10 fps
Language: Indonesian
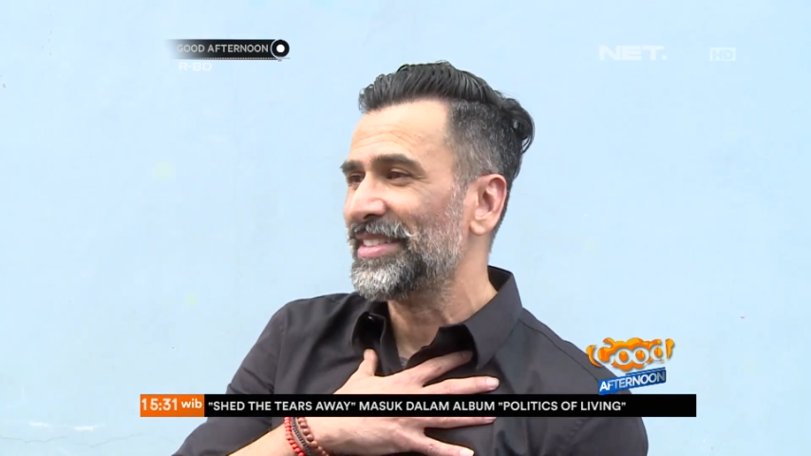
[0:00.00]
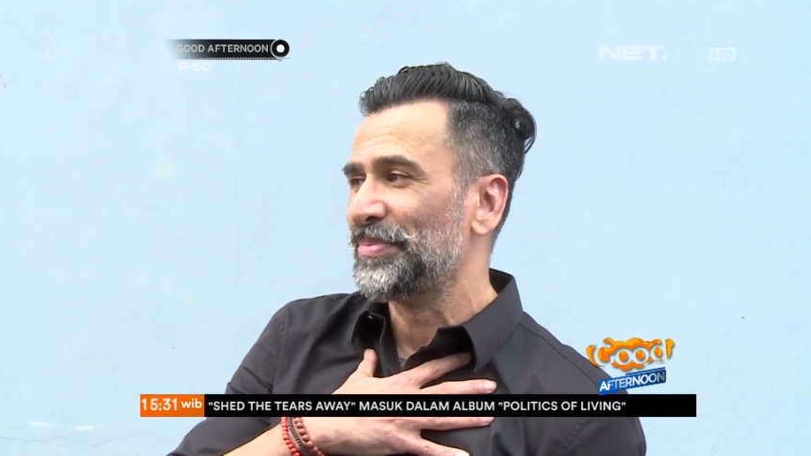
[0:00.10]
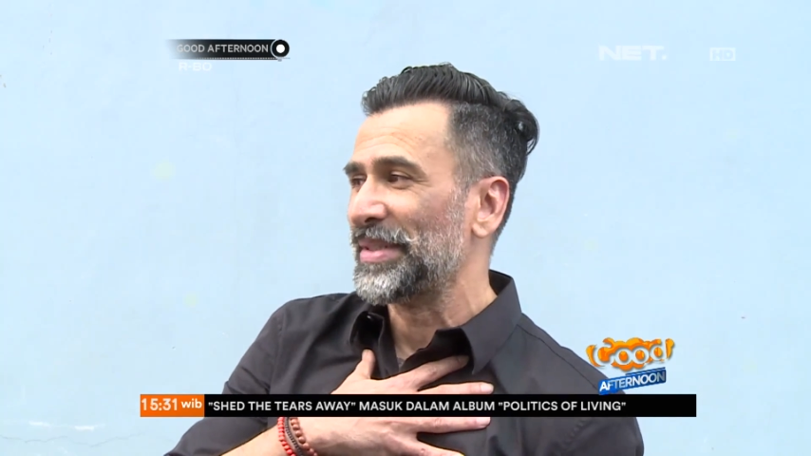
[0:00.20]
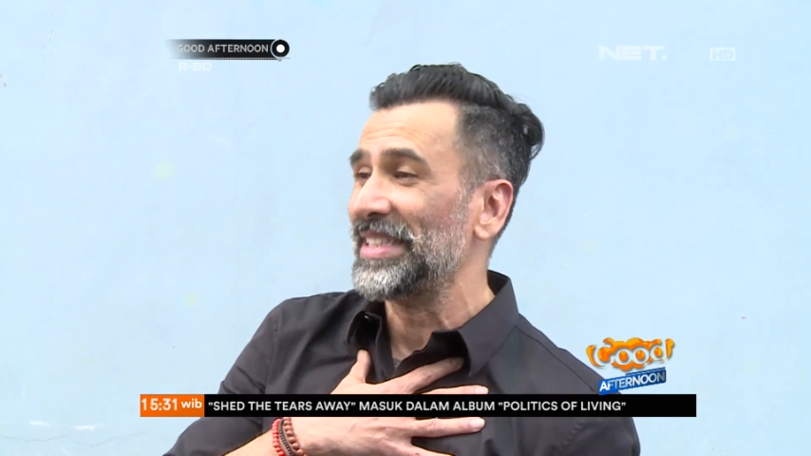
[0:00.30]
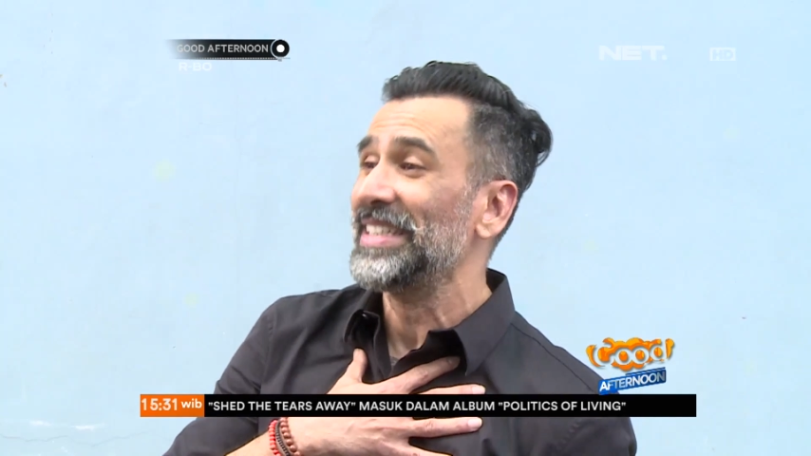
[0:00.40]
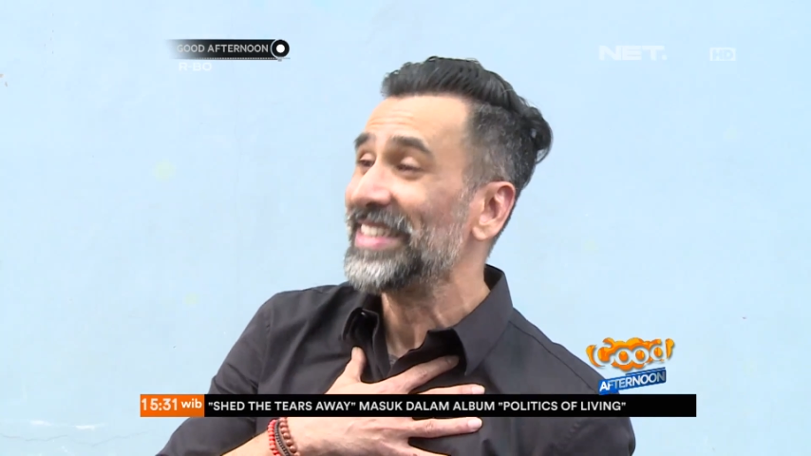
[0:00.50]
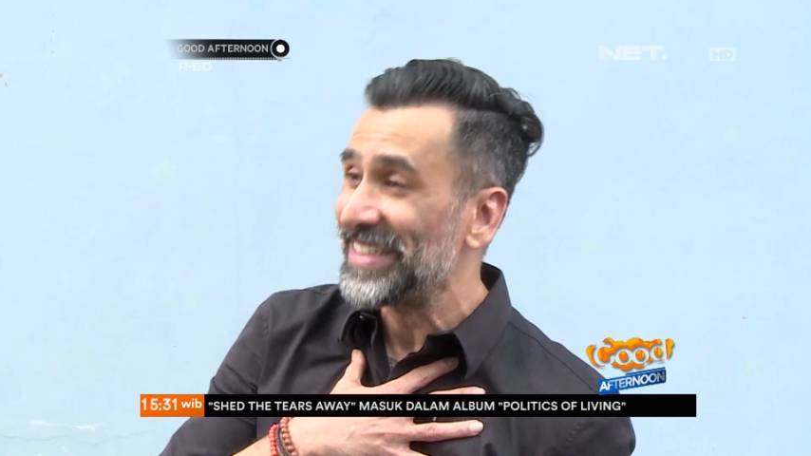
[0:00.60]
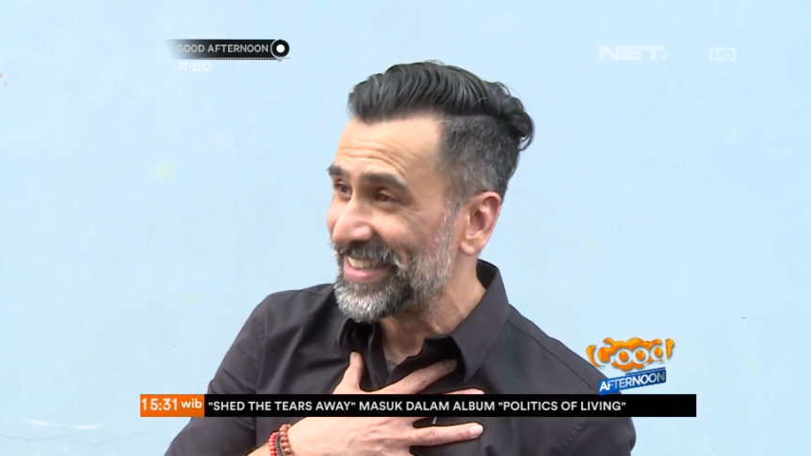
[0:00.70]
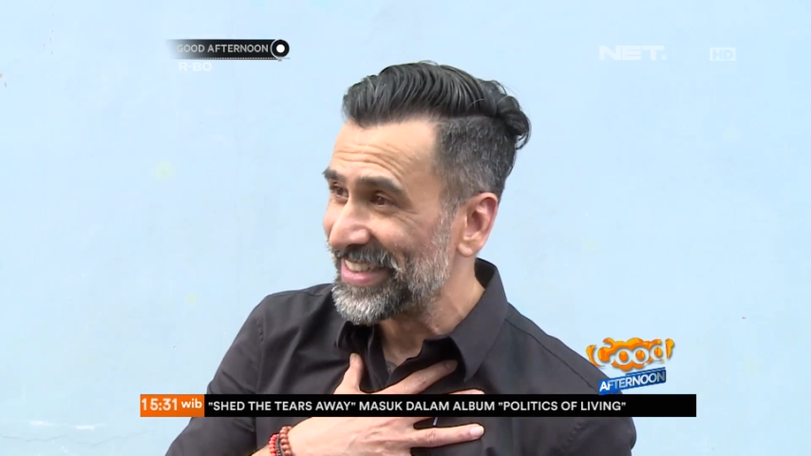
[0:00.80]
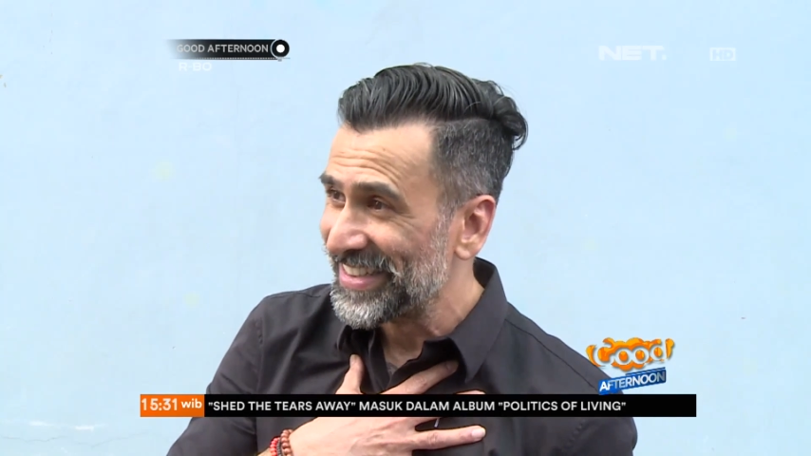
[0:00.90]
seperti
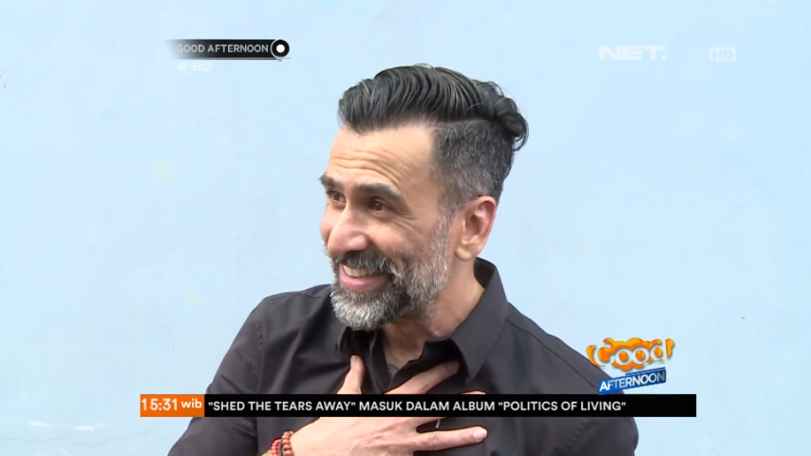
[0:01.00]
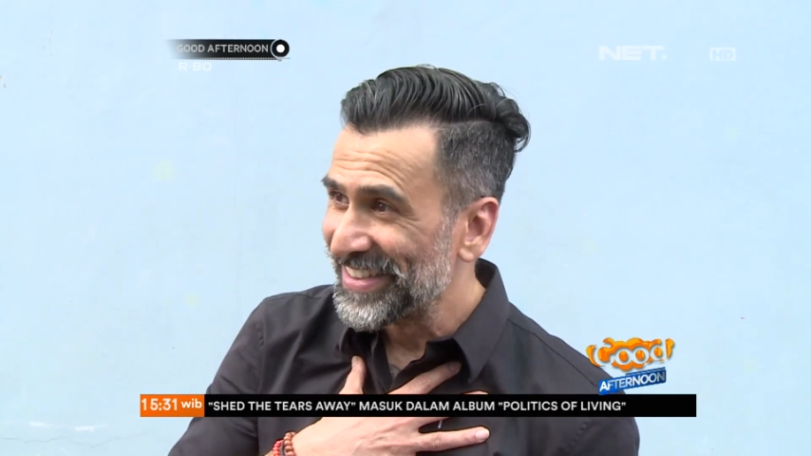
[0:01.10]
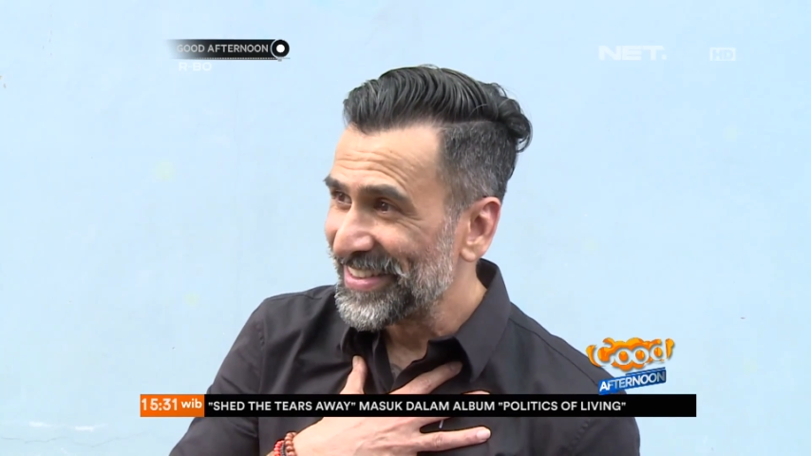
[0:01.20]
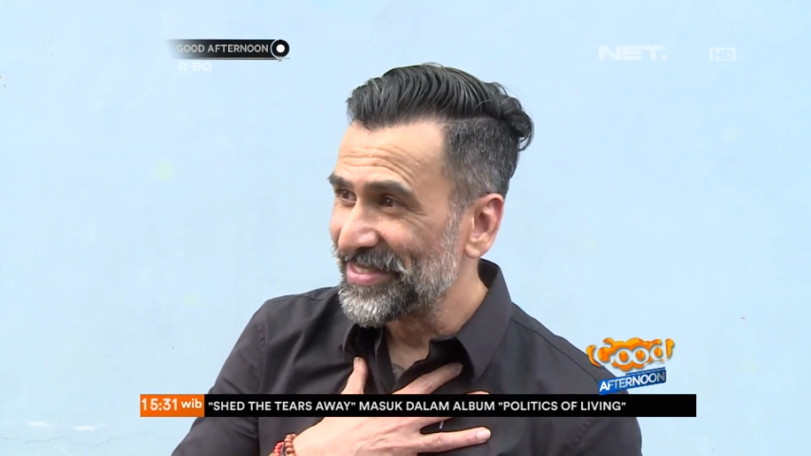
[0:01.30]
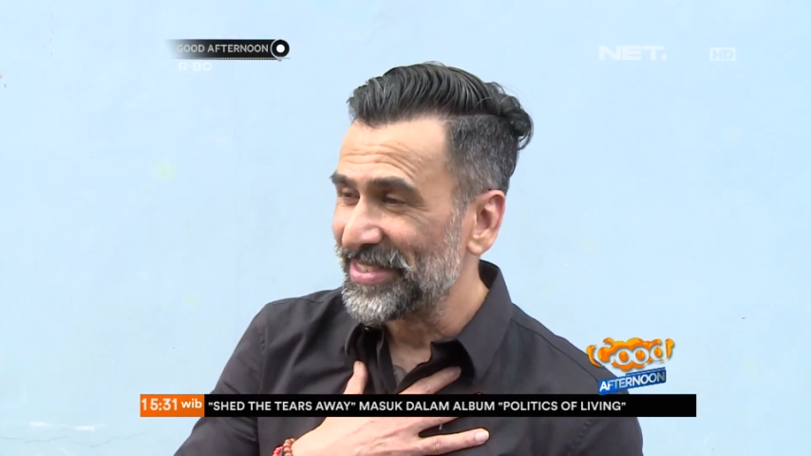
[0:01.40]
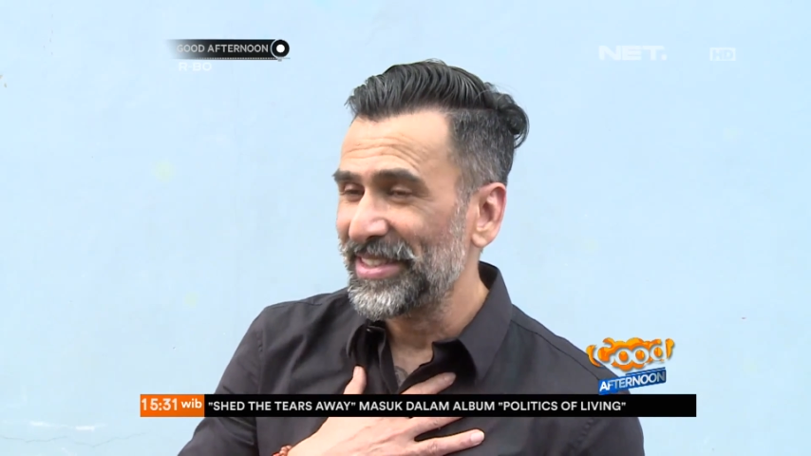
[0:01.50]
ini. Oh, iya.